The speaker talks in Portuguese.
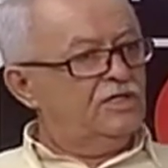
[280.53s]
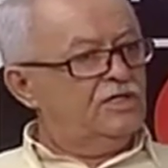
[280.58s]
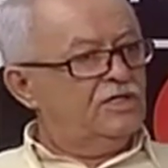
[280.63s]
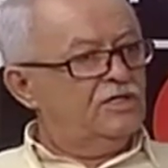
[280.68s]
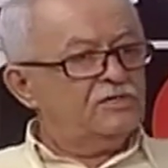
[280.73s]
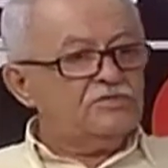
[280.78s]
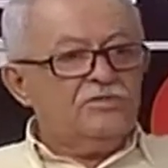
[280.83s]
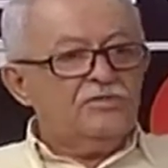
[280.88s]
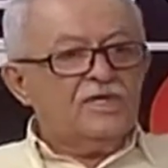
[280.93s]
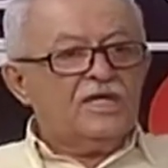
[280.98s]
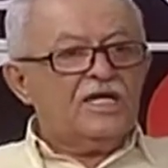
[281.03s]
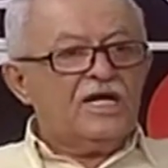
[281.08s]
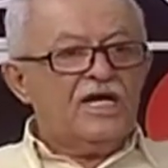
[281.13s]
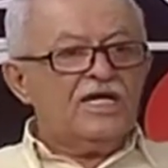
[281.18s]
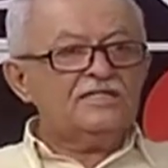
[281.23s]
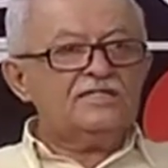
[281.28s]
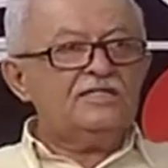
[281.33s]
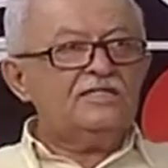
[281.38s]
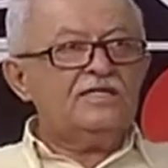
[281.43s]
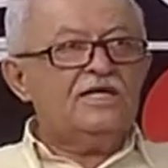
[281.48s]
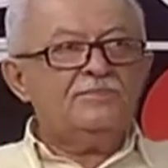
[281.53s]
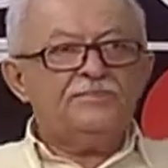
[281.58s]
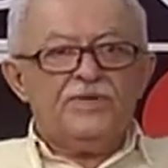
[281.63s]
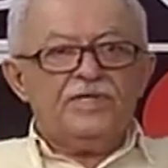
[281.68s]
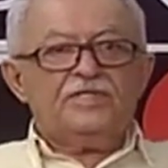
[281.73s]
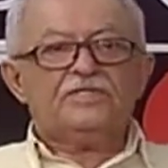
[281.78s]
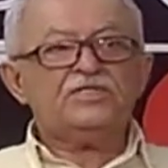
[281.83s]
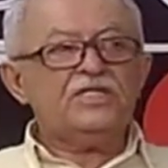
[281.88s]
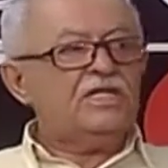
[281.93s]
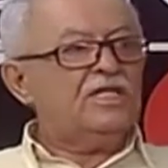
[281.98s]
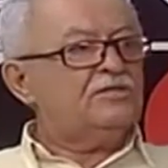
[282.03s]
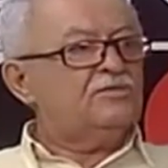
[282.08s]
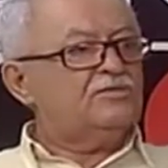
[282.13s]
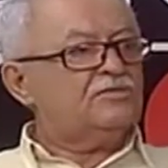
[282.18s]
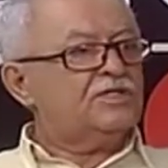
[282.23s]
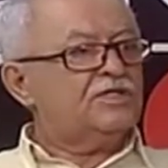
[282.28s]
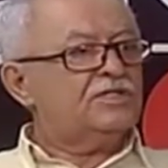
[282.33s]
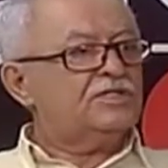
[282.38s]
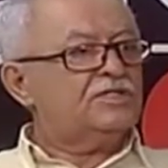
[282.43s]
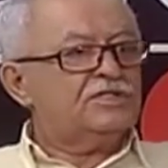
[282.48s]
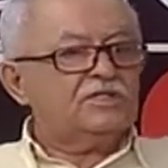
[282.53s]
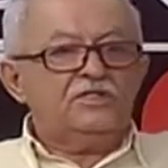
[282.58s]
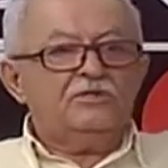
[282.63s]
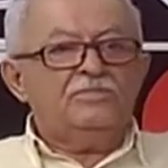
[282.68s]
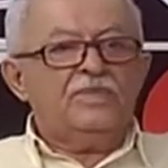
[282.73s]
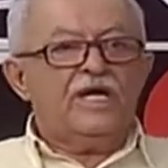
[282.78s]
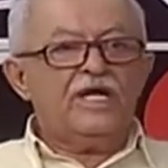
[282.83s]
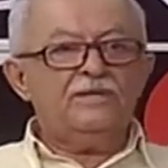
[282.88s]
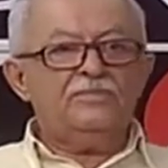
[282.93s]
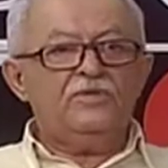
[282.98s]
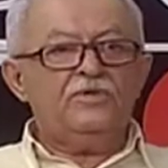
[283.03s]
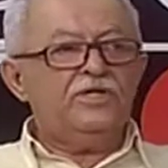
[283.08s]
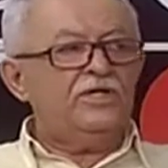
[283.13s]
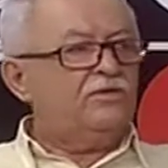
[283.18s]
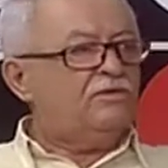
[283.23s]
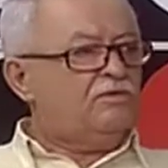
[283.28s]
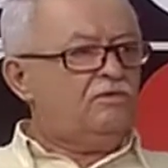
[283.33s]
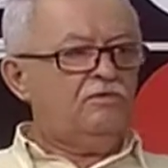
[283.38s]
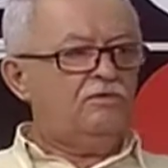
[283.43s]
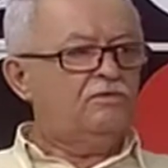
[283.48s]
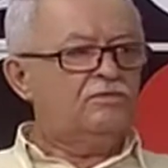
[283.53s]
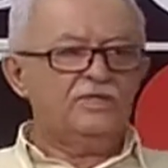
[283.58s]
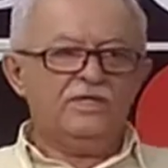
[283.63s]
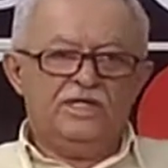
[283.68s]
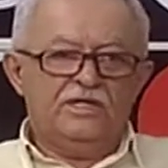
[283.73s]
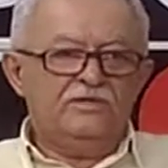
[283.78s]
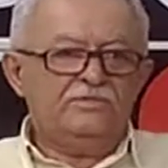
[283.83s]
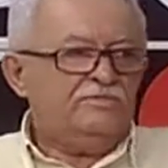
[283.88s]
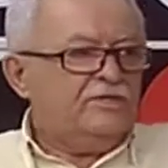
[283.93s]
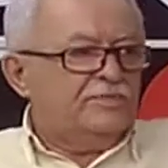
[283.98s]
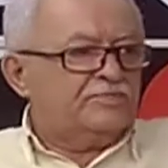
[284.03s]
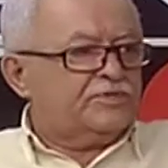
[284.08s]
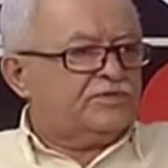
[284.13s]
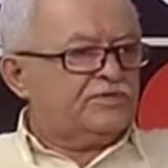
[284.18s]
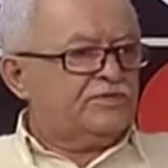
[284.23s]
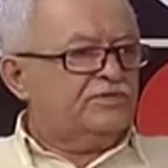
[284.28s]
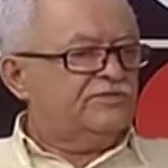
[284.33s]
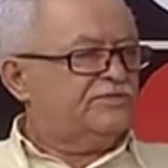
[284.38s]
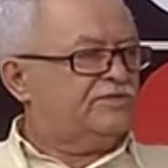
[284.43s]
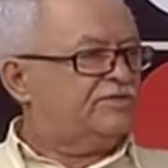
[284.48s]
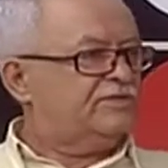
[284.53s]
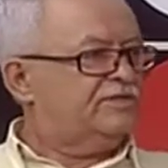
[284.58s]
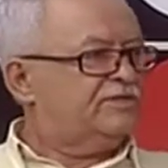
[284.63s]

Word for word: Eu estou em casa, de repente chega a notícia, Silmara morreu. Como? Não, não é possível.